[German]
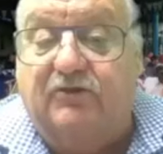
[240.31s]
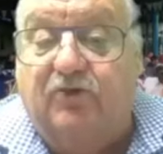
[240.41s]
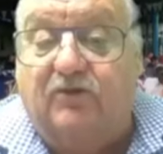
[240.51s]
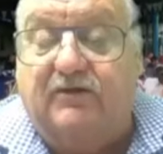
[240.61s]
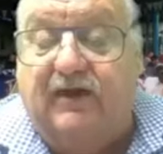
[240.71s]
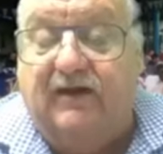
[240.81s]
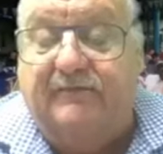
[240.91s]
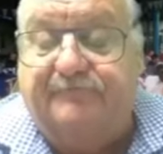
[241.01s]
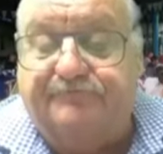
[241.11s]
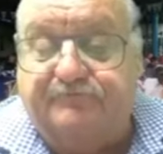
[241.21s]
genug
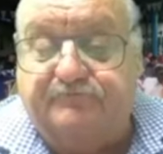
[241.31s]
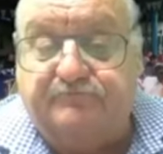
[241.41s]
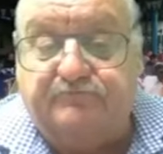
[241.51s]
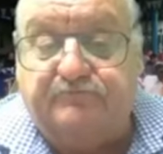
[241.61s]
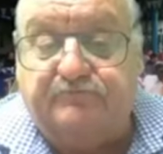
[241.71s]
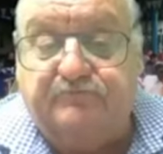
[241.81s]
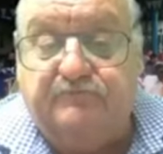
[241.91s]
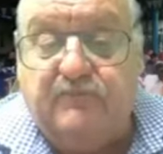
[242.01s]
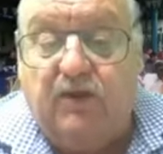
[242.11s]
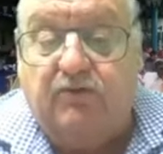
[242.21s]
da.
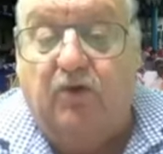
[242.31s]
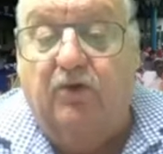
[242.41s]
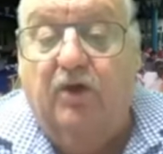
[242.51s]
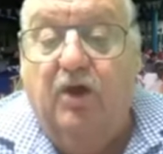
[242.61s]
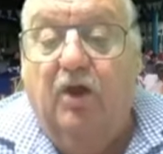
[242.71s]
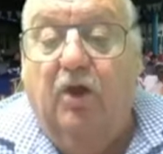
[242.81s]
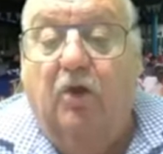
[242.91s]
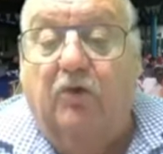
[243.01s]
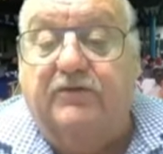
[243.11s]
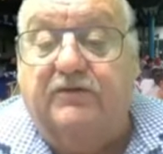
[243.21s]
So.
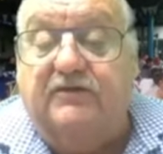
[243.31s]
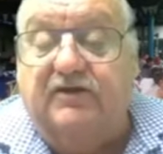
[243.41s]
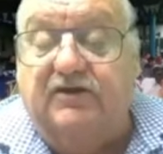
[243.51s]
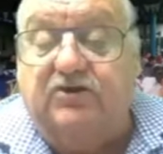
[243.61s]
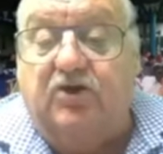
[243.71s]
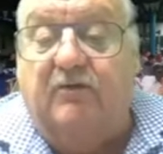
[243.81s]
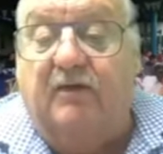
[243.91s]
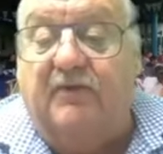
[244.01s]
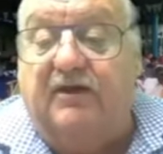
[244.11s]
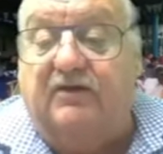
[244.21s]
Und ich
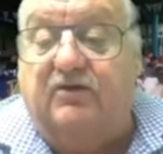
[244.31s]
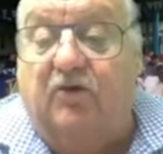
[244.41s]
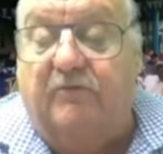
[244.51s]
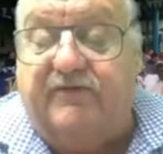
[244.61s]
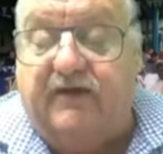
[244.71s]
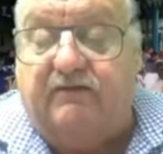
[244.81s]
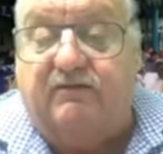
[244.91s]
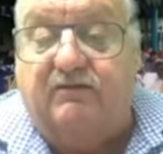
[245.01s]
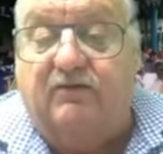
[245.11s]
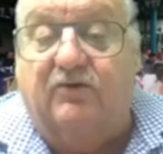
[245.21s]
kümmere mich ums
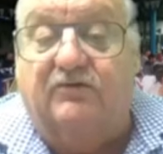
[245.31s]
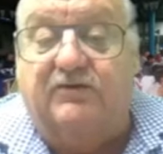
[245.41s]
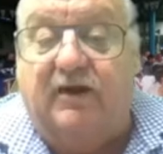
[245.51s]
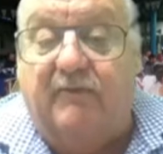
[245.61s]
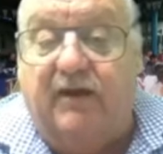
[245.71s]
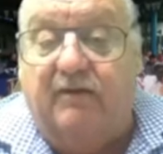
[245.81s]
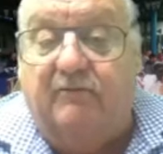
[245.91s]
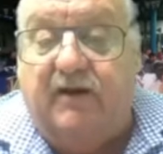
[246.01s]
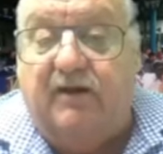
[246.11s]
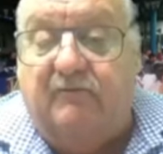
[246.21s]
Essen und der
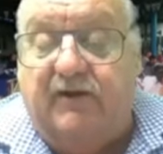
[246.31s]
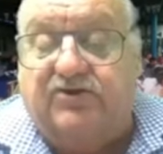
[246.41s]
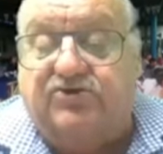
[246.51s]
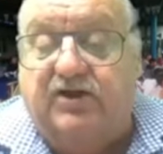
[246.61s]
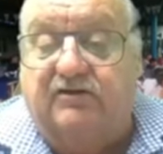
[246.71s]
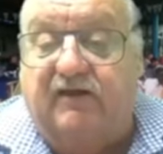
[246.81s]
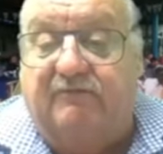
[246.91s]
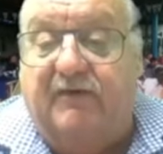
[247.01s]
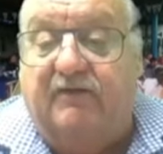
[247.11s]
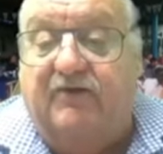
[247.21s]
Mac stellt
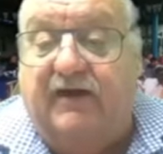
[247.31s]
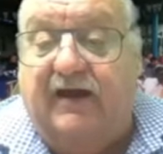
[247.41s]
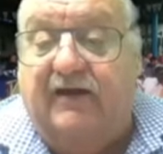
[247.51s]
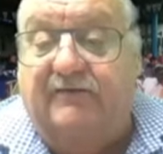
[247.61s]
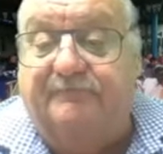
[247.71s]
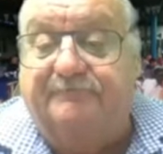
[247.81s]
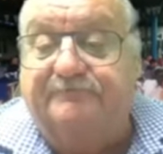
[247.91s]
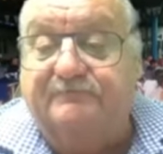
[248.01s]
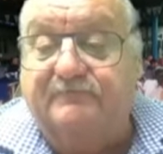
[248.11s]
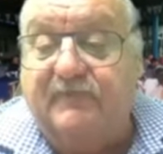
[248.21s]
das Personal.
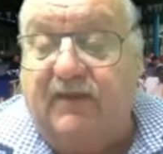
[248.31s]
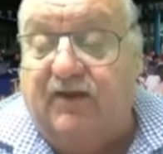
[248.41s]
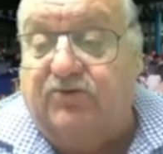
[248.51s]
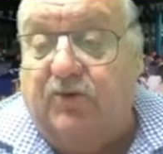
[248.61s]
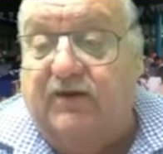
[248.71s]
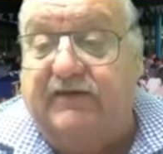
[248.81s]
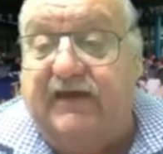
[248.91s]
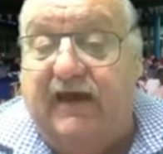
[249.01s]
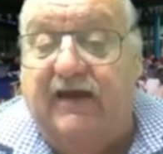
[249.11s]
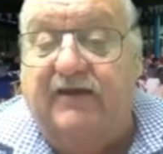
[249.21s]

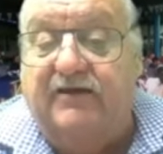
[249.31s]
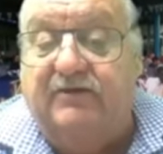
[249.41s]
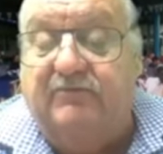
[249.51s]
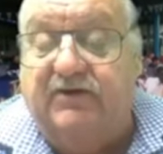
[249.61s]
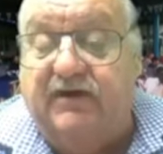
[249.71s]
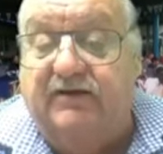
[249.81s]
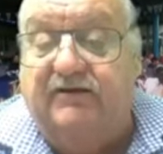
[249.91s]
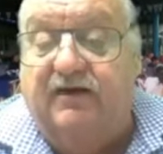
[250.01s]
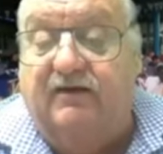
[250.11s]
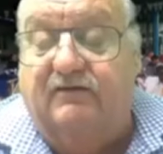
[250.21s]
Natürlich alle im
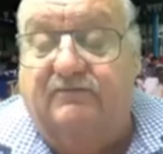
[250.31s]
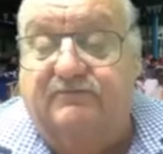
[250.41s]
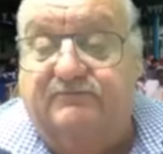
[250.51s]
Dirndl.